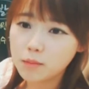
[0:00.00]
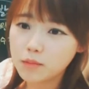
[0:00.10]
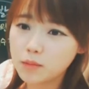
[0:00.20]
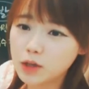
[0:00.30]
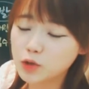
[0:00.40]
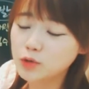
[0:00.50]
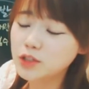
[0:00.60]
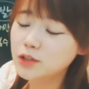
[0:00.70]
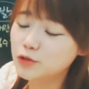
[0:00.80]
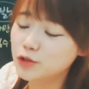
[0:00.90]
막
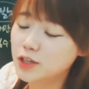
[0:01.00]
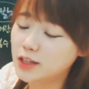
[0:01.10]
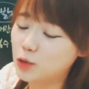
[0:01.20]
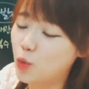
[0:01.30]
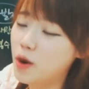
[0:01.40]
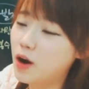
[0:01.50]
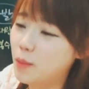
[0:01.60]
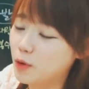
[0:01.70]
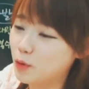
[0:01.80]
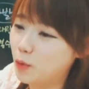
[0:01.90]
전쟁 중이라 다
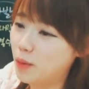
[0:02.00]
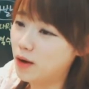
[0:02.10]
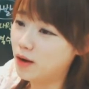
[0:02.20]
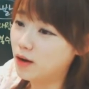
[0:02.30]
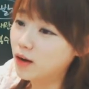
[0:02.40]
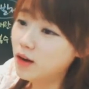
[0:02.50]
도망가 버리고 막